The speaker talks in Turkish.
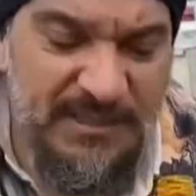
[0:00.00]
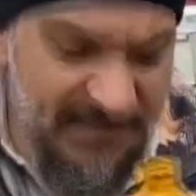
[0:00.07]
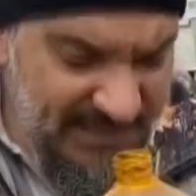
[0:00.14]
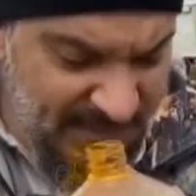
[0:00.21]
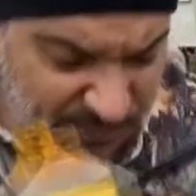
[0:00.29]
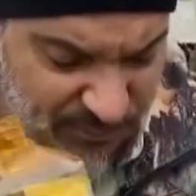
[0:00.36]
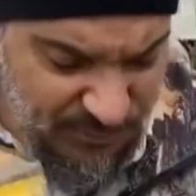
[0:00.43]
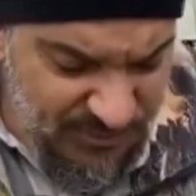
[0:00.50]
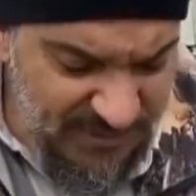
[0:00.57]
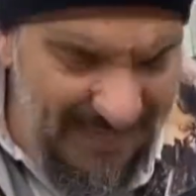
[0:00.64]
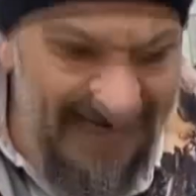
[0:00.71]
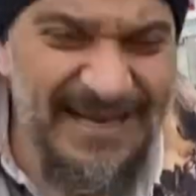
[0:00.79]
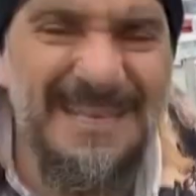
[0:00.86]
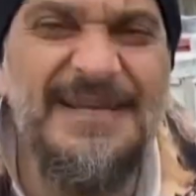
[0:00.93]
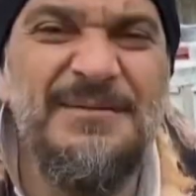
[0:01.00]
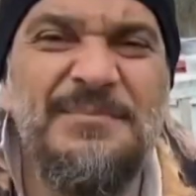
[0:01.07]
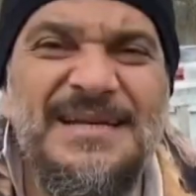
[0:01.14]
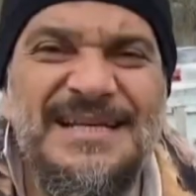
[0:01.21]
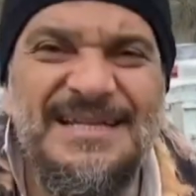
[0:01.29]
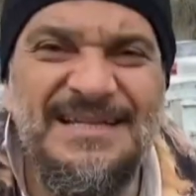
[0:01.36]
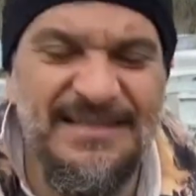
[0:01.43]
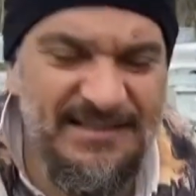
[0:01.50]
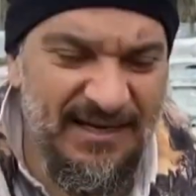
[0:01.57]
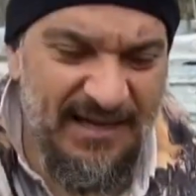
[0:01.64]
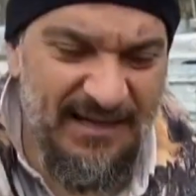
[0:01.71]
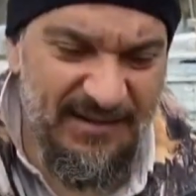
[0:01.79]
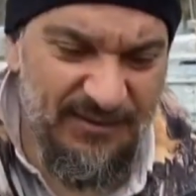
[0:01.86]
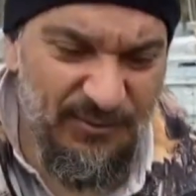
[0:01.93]
200-250
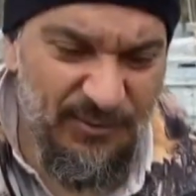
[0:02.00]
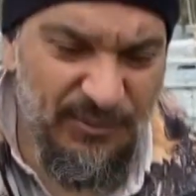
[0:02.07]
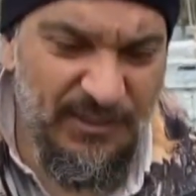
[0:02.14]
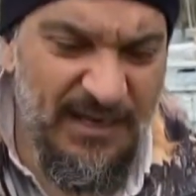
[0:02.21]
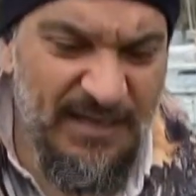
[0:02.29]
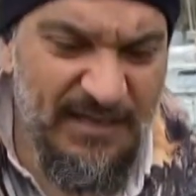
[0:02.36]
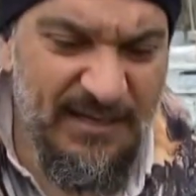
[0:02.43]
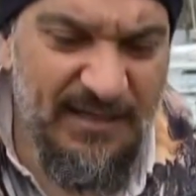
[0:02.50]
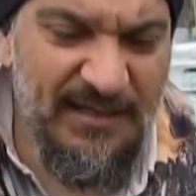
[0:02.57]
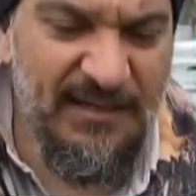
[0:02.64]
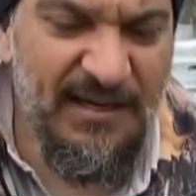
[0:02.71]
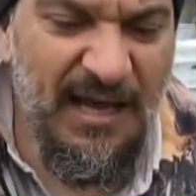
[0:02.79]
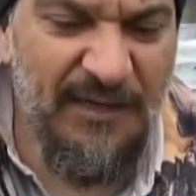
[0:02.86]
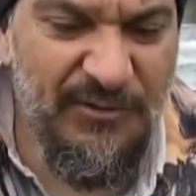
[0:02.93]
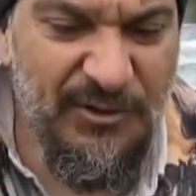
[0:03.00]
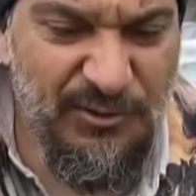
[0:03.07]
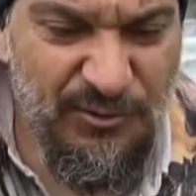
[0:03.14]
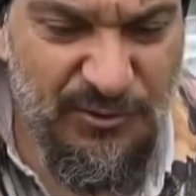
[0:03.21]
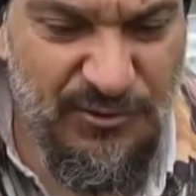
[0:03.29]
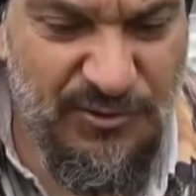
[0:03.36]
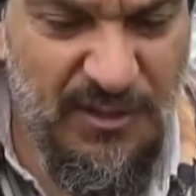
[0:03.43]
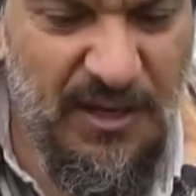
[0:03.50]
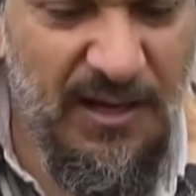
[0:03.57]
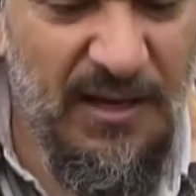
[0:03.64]
mililitre olarak ilave ediyoruz.